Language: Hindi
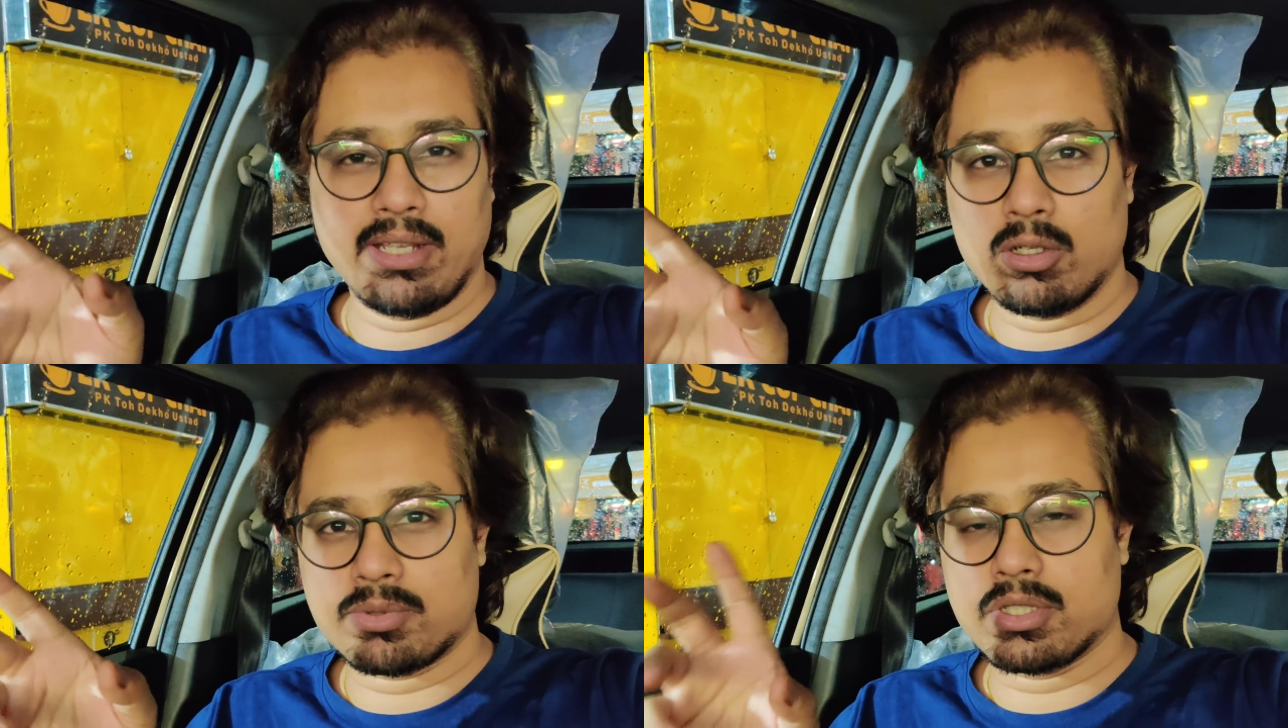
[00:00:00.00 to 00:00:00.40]

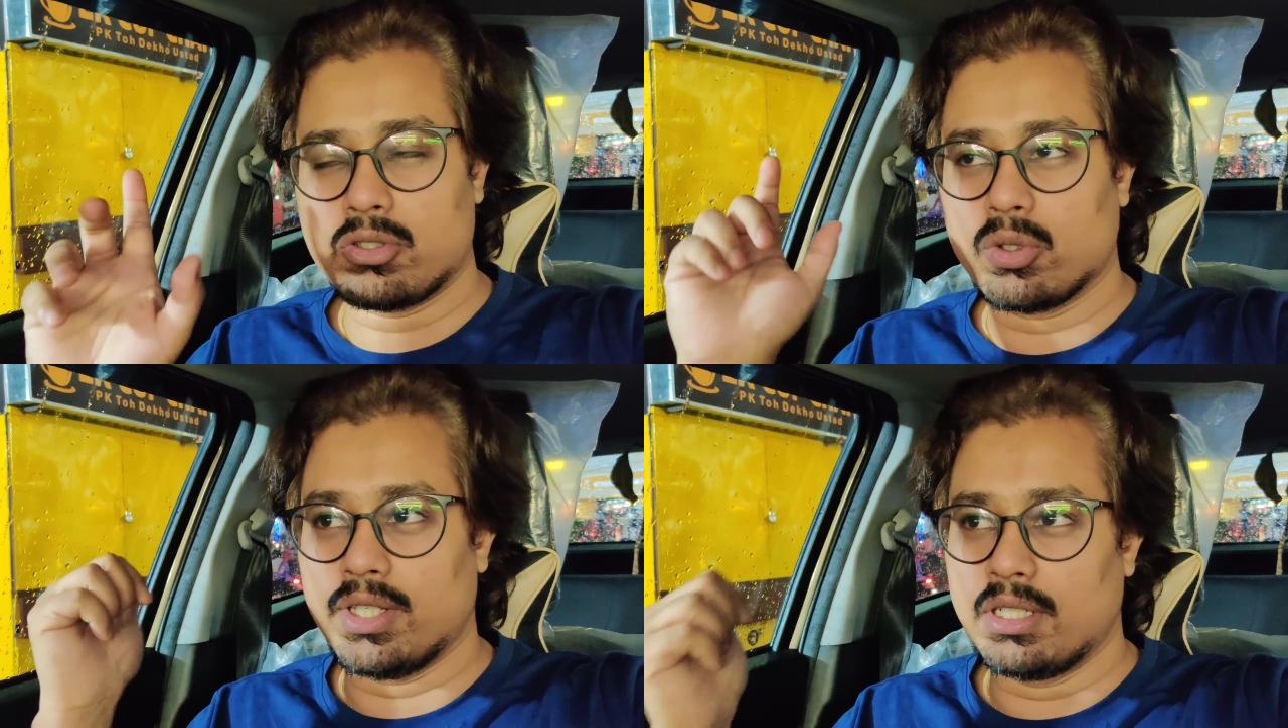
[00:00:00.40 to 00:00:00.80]
ऑप्शन
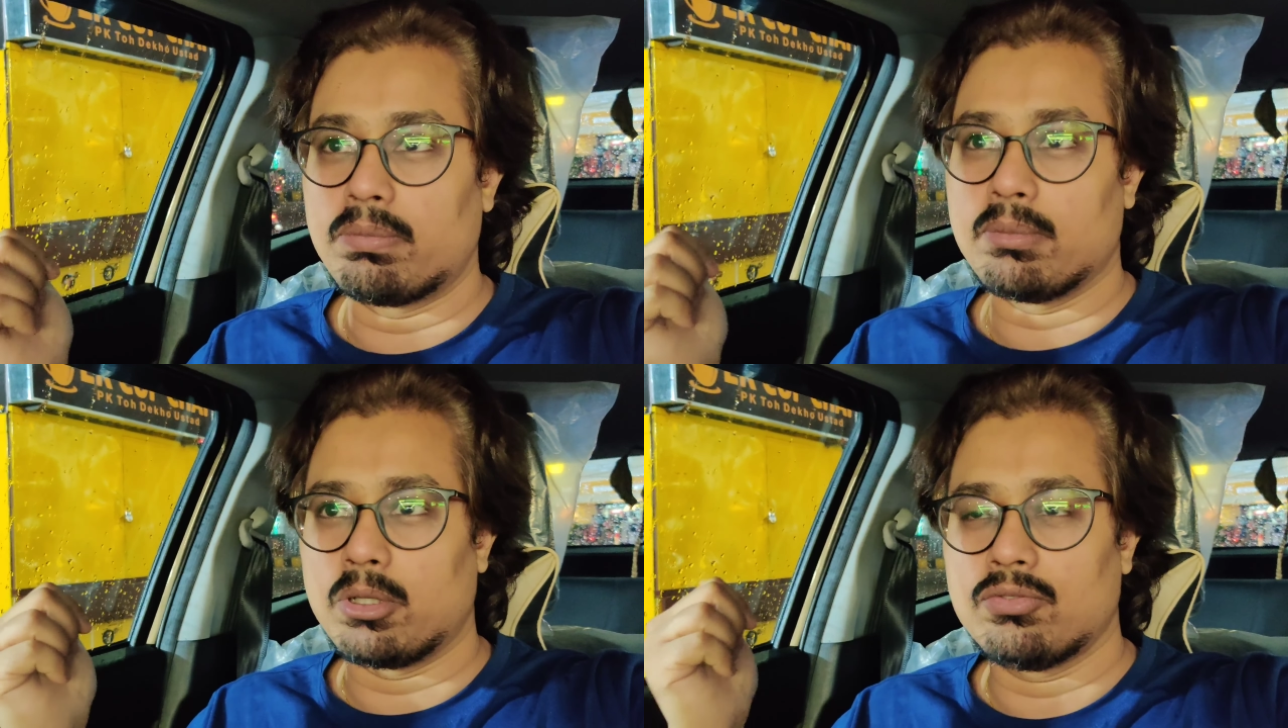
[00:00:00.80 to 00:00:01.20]
जो कि इधर
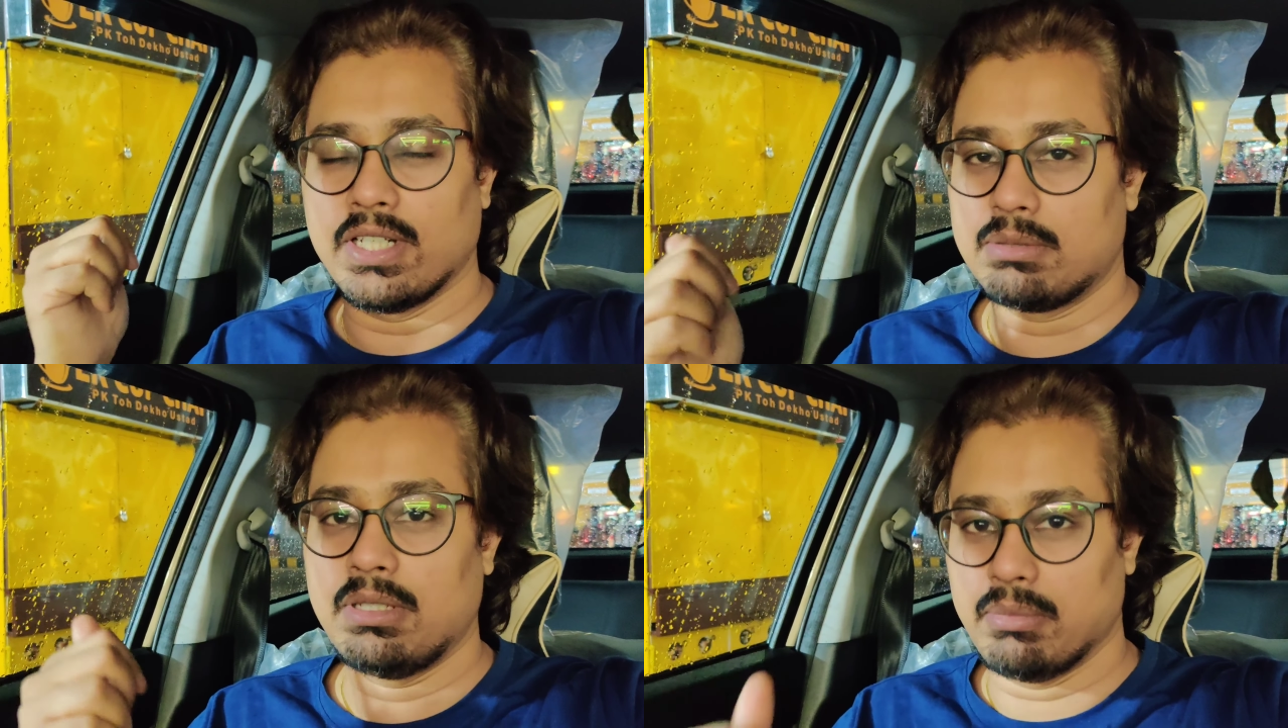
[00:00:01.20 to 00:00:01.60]
पर बहुत
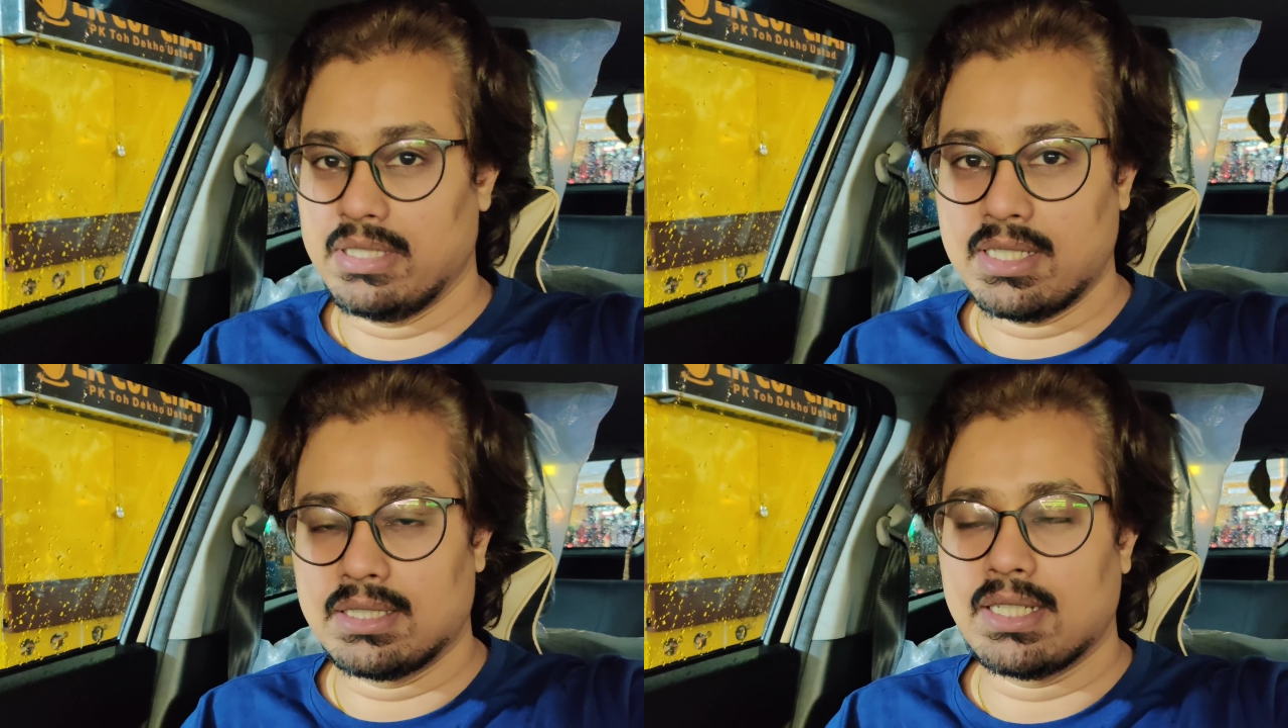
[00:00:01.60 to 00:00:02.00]
फ्लेक्सीबली
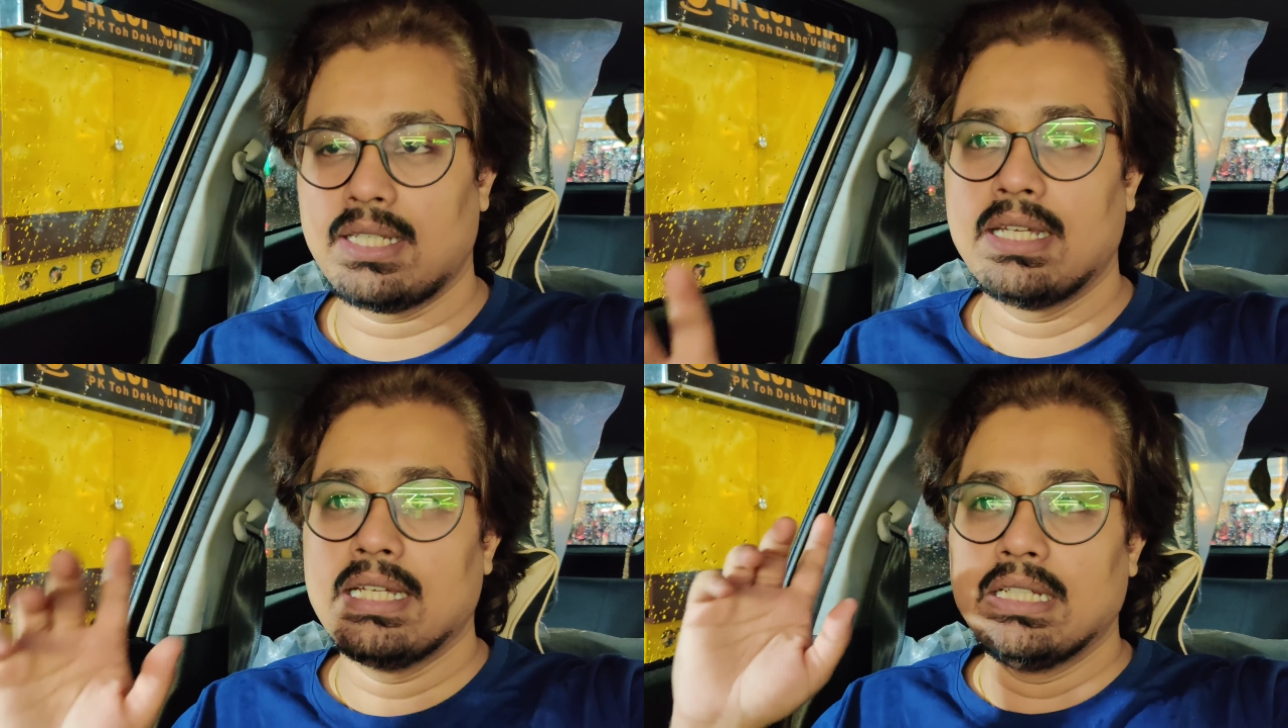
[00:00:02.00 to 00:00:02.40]
मिल जाता है
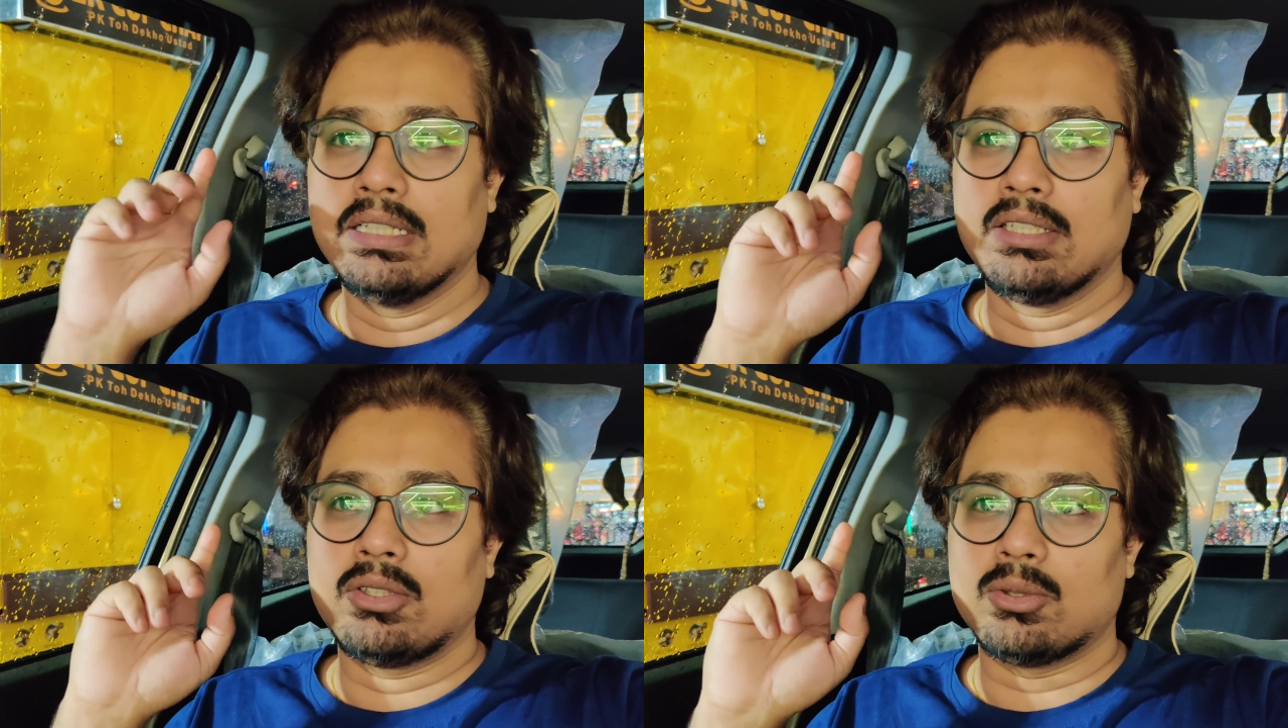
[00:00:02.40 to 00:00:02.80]

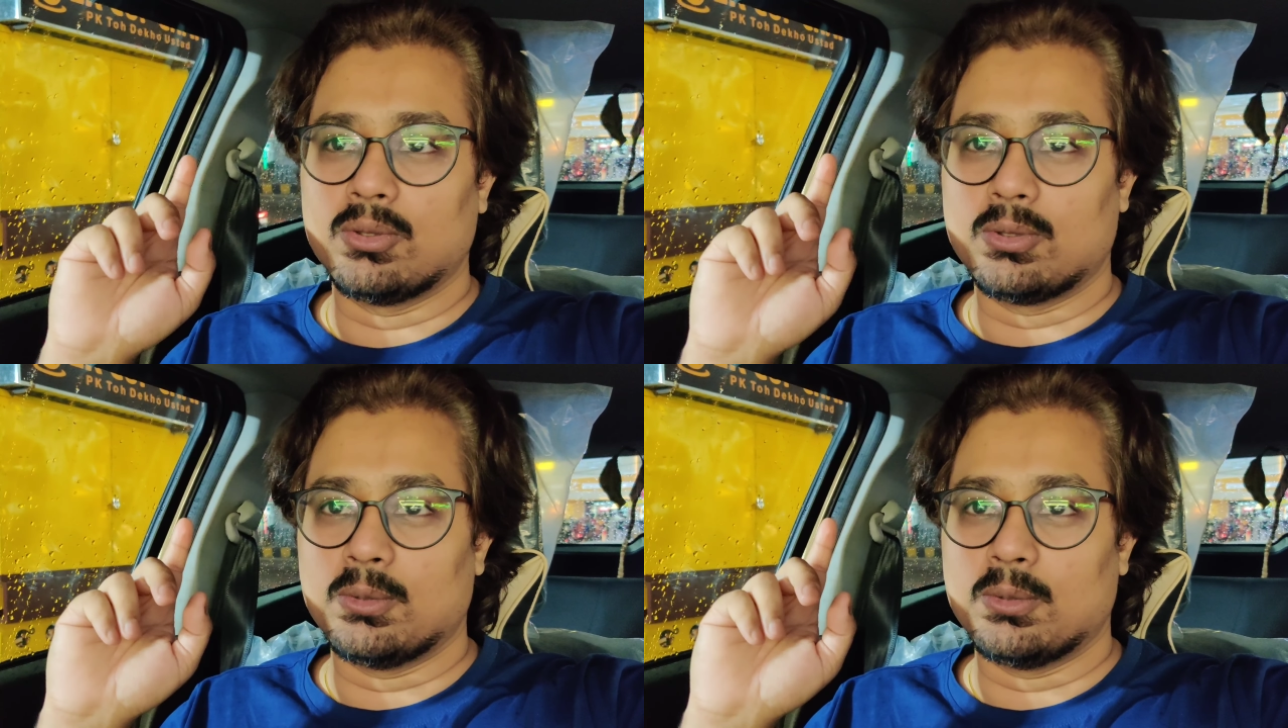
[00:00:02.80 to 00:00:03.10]
तो